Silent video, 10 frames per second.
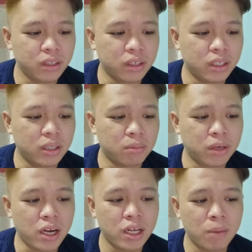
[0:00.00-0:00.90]
Eh,
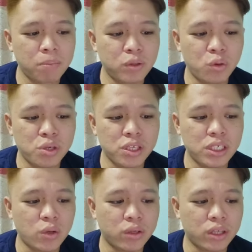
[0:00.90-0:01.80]
merangkap pengurusi
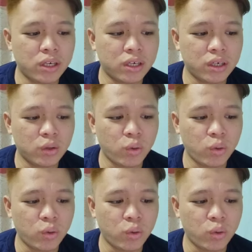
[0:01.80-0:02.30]
jawatan